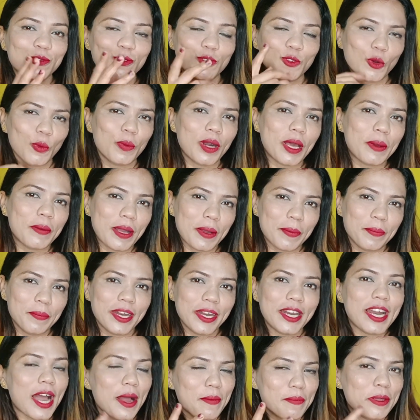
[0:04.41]
তোমরা ভাববে
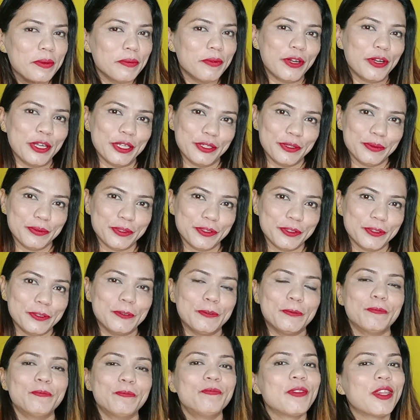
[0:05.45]
না আমি বলে দেবো
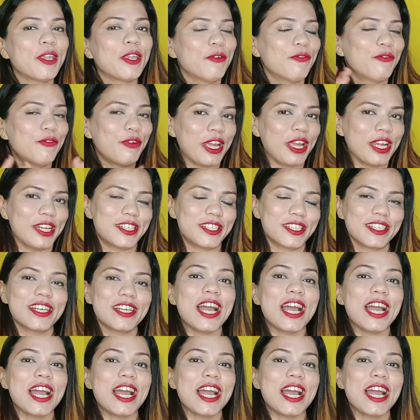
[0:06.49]
ওয়েট